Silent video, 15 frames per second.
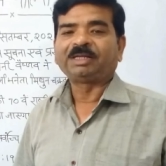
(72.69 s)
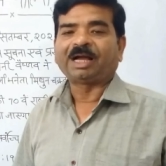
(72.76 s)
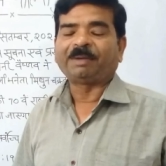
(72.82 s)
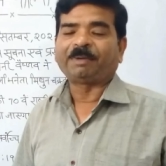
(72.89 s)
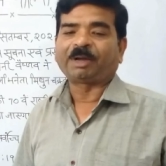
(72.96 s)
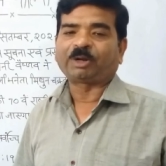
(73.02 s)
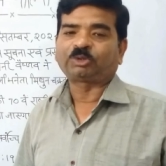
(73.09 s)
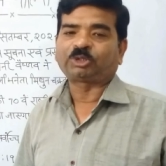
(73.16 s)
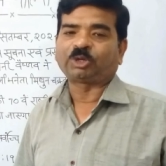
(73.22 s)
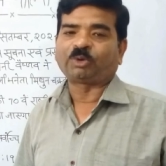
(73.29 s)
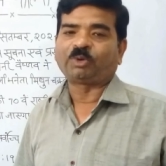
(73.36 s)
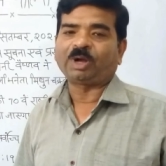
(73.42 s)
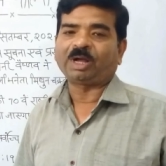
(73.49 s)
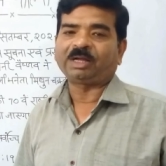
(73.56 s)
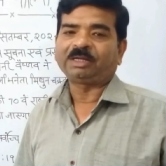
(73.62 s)
हमारा उत्तर
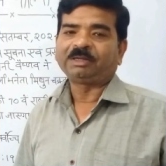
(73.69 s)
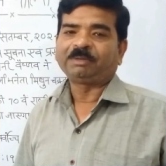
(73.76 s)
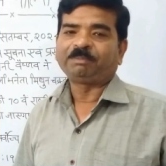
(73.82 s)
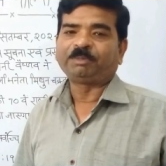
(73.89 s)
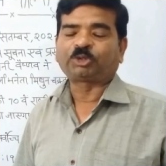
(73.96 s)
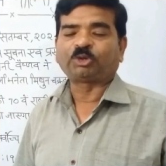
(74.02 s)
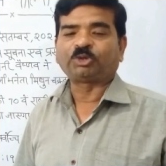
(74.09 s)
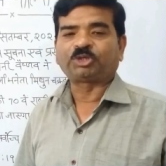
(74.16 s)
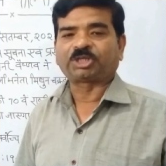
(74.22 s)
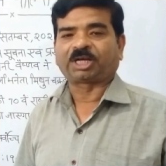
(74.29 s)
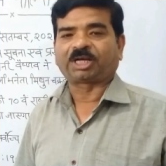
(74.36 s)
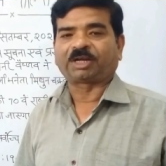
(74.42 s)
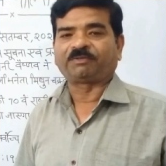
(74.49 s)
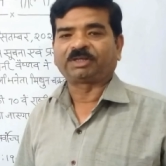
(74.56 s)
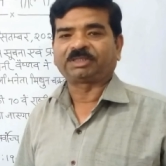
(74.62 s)
होगा मिथुन
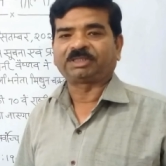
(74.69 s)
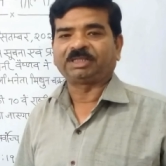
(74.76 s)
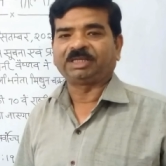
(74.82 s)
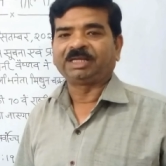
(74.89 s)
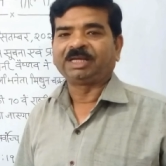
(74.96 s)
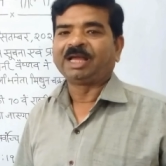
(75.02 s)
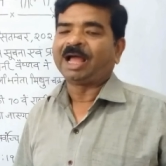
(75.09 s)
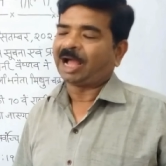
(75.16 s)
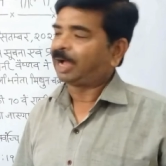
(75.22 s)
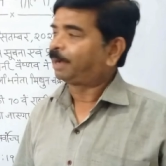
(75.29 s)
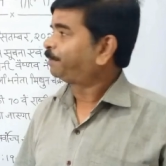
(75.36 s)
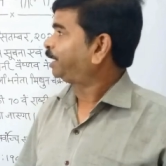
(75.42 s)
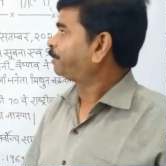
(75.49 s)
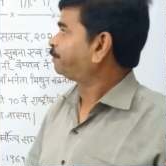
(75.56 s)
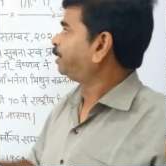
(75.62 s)
चक्रवर्ती
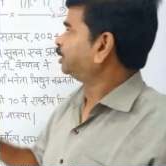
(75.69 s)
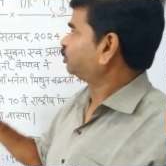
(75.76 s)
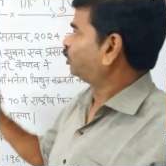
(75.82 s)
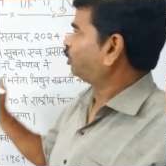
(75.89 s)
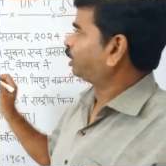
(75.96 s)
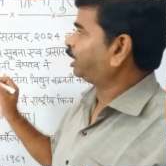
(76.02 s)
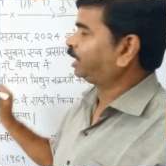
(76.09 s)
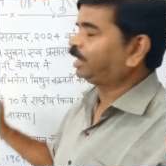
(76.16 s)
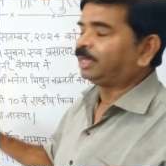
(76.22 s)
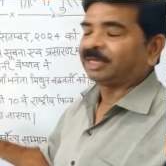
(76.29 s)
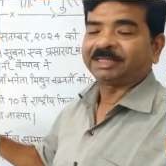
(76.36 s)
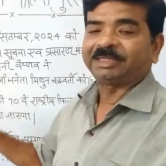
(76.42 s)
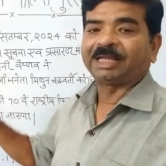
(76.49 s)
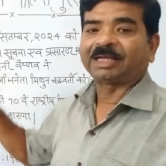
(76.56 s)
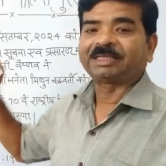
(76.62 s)
अब एक बात और है
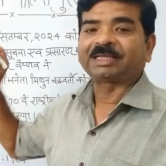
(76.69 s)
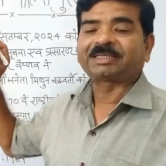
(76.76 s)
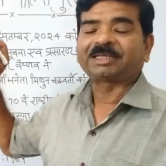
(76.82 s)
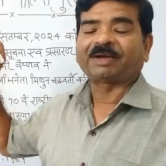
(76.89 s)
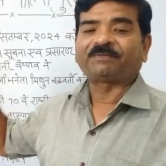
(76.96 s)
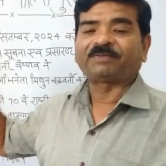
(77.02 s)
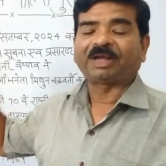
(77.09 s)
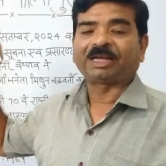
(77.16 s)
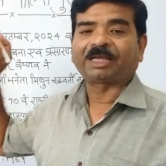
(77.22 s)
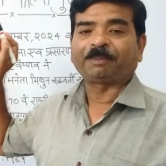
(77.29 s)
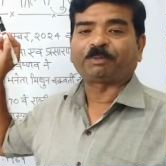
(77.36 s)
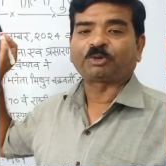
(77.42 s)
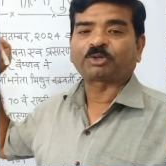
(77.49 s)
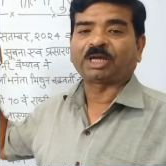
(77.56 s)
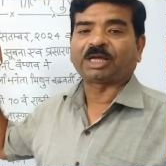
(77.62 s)
कि दादा साहब फाल्के
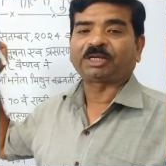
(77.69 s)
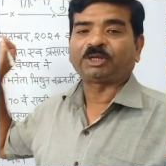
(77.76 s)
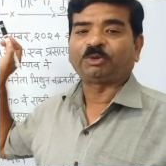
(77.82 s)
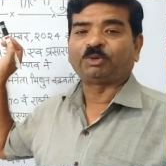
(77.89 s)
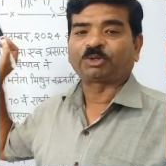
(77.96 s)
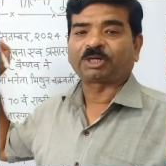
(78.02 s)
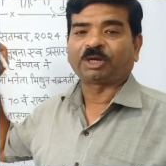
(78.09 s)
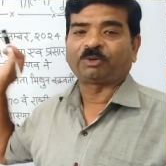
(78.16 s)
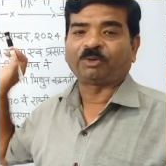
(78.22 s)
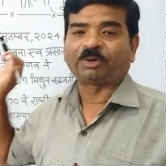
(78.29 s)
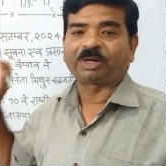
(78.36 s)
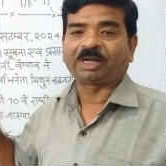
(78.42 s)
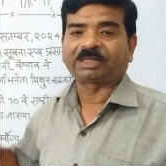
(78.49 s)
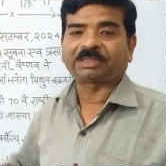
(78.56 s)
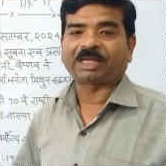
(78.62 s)
पुरस्कार की घोषणा
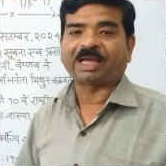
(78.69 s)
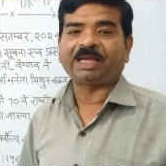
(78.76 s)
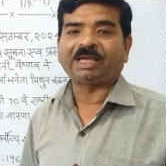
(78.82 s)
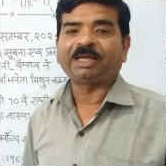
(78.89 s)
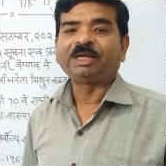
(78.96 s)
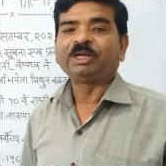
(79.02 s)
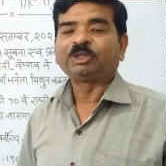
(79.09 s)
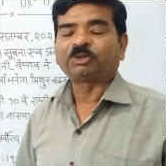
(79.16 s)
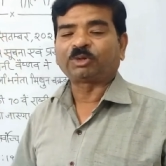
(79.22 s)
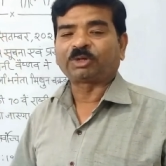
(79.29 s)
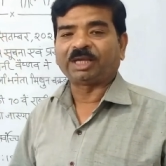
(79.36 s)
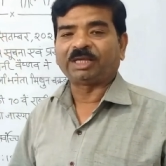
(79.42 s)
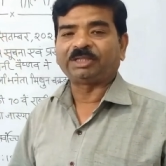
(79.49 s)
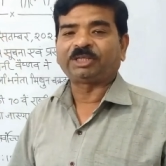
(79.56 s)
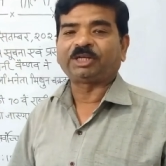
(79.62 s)
कौन करता है तो
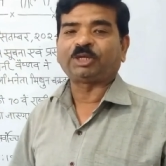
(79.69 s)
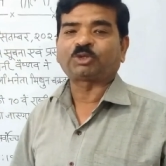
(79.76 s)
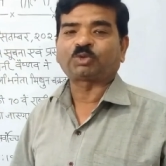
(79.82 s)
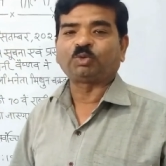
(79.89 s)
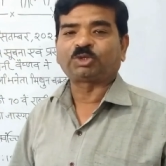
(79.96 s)
केंद्रीय